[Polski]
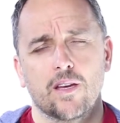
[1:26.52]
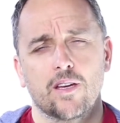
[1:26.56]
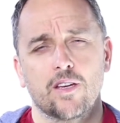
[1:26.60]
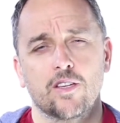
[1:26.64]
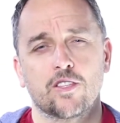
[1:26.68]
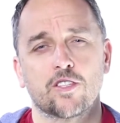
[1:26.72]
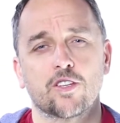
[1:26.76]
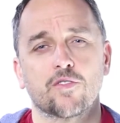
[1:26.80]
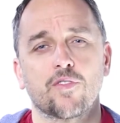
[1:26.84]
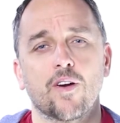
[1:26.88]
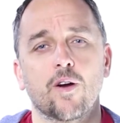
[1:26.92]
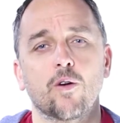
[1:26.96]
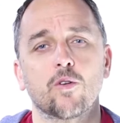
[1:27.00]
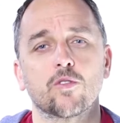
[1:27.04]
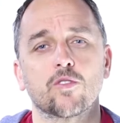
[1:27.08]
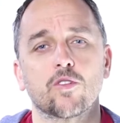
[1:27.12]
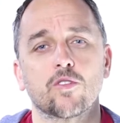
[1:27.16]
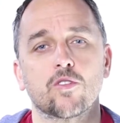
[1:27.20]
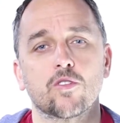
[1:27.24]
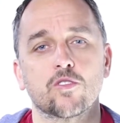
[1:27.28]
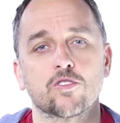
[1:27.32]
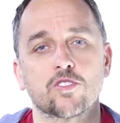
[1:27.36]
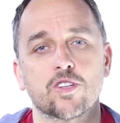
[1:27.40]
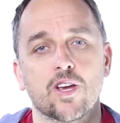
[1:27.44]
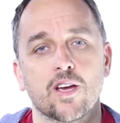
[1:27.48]
I trwało to
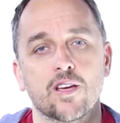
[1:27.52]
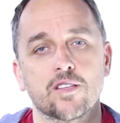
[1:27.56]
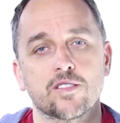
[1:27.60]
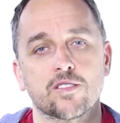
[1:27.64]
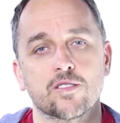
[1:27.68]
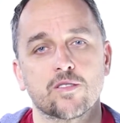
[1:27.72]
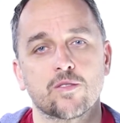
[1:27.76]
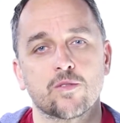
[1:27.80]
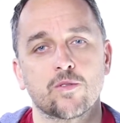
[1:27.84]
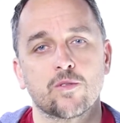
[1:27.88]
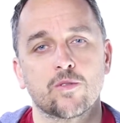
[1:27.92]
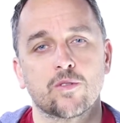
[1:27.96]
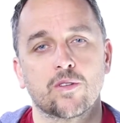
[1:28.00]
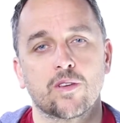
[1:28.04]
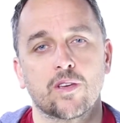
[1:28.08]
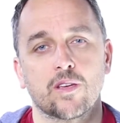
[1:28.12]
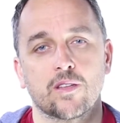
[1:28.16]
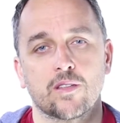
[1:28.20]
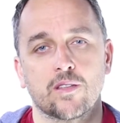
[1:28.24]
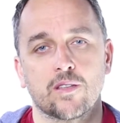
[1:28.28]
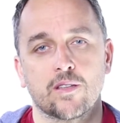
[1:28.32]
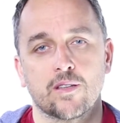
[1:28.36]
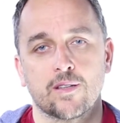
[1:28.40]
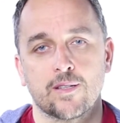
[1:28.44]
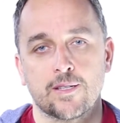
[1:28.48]
do czasu,
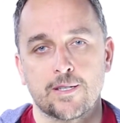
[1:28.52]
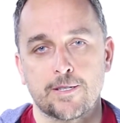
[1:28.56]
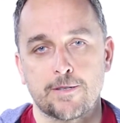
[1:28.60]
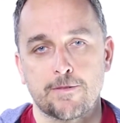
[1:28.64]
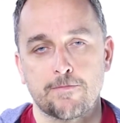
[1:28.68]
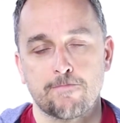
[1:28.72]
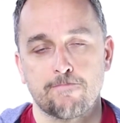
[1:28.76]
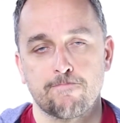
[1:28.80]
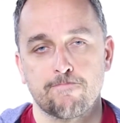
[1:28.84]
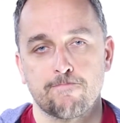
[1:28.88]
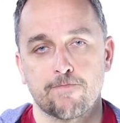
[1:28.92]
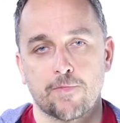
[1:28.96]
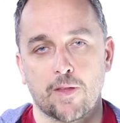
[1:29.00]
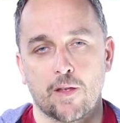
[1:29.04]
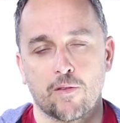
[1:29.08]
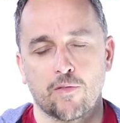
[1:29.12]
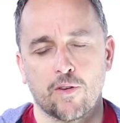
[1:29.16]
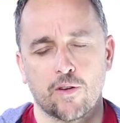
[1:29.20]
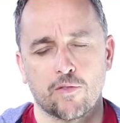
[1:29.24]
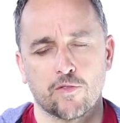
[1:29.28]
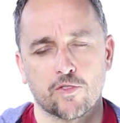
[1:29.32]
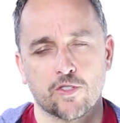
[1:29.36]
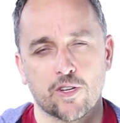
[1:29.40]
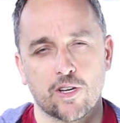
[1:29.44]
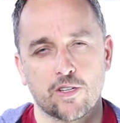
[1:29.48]
kiedy
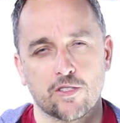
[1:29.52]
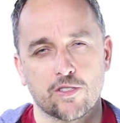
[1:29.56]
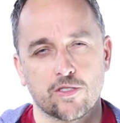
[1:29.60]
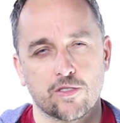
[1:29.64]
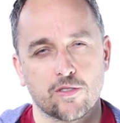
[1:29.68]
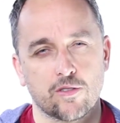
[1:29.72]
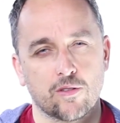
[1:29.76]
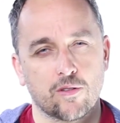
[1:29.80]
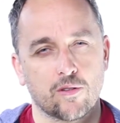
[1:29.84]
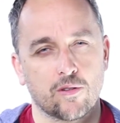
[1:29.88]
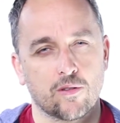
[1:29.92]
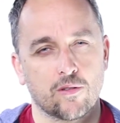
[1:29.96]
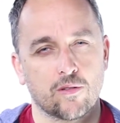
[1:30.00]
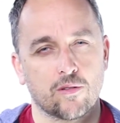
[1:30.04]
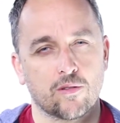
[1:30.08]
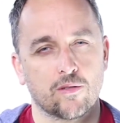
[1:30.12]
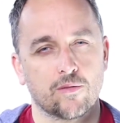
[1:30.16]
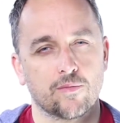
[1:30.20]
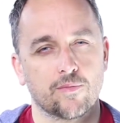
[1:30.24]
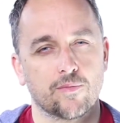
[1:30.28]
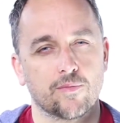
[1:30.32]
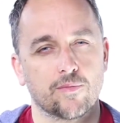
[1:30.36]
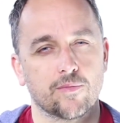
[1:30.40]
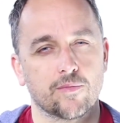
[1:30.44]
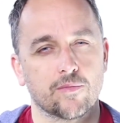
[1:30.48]
we wrześniu
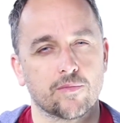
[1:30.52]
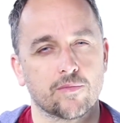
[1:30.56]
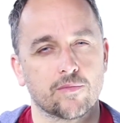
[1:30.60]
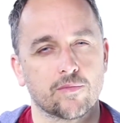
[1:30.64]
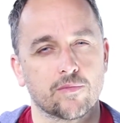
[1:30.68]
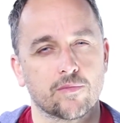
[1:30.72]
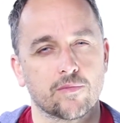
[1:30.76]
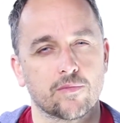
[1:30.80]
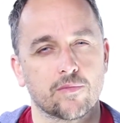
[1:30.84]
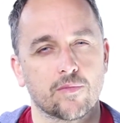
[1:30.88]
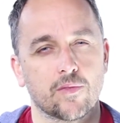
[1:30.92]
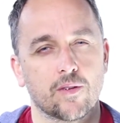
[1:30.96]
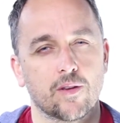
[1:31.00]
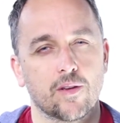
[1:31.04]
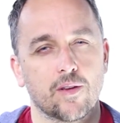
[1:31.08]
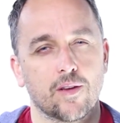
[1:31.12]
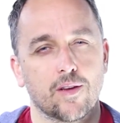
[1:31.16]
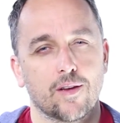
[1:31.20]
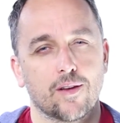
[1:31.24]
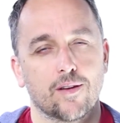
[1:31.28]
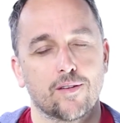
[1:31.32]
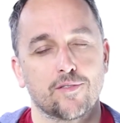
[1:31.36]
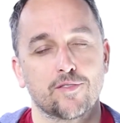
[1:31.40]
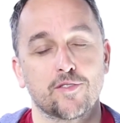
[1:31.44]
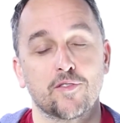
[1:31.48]

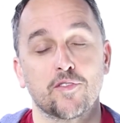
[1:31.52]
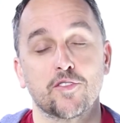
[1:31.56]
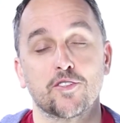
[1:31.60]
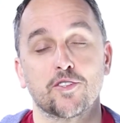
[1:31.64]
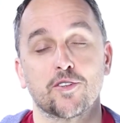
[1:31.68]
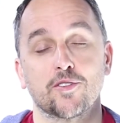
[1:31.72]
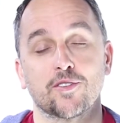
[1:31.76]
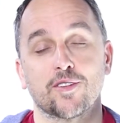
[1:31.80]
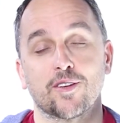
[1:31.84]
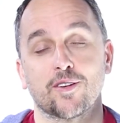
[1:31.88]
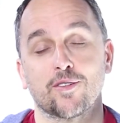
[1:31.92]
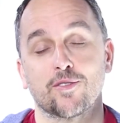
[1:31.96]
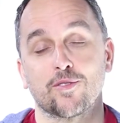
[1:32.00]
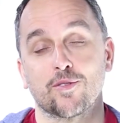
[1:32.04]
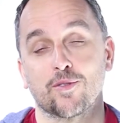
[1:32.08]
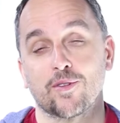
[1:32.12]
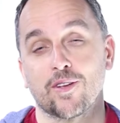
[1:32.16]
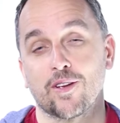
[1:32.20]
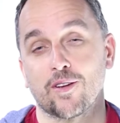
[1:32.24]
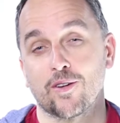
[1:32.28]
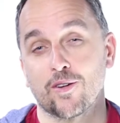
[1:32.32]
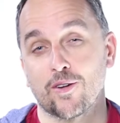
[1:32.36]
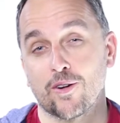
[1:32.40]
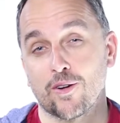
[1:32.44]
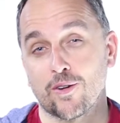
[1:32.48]
1992
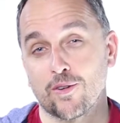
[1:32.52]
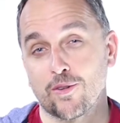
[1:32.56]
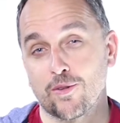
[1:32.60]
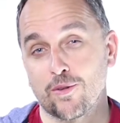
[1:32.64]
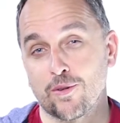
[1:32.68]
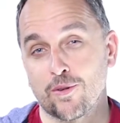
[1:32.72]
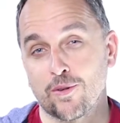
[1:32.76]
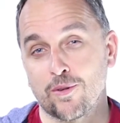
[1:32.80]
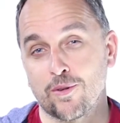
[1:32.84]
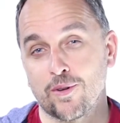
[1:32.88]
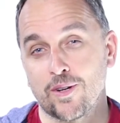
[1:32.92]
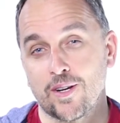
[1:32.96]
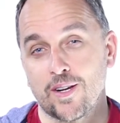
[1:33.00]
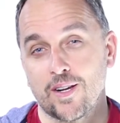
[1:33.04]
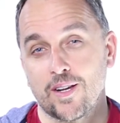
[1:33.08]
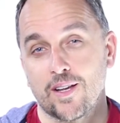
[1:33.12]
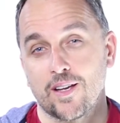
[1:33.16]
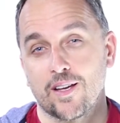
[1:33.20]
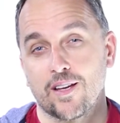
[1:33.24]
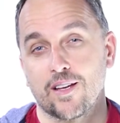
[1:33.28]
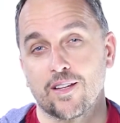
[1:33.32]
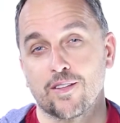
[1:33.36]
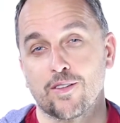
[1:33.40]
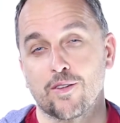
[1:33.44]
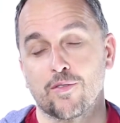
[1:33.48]
mm, roku
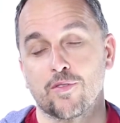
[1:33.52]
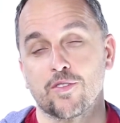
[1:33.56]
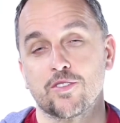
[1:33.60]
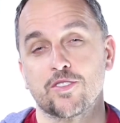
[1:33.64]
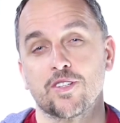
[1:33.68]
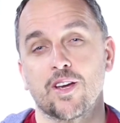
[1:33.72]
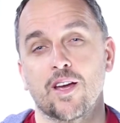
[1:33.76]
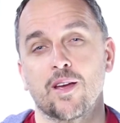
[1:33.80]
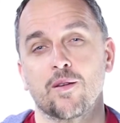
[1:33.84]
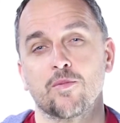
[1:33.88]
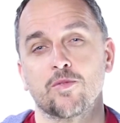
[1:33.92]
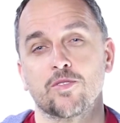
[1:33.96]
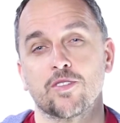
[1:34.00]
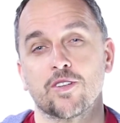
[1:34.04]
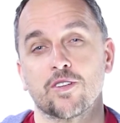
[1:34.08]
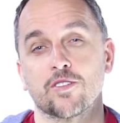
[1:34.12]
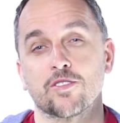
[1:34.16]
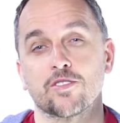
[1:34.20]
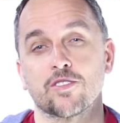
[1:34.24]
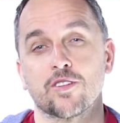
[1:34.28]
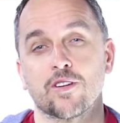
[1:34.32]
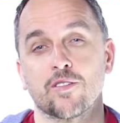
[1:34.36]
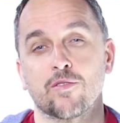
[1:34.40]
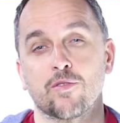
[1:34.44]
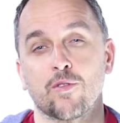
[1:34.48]
e, dowiedziałem się,
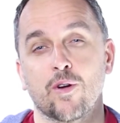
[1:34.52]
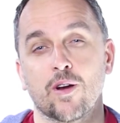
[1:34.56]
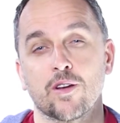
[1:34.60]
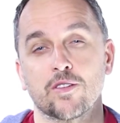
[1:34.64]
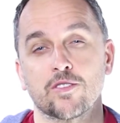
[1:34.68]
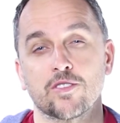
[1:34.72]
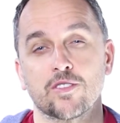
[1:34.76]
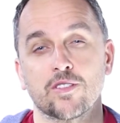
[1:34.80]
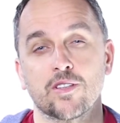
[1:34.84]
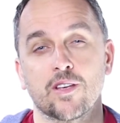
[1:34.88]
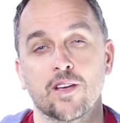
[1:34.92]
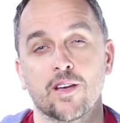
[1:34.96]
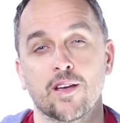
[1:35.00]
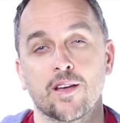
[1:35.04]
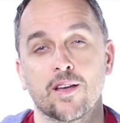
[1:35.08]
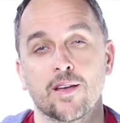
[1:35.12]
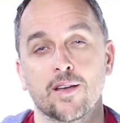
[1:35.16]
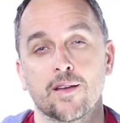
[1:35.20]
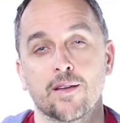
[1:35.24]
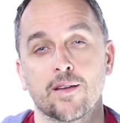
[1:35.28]
że właśnie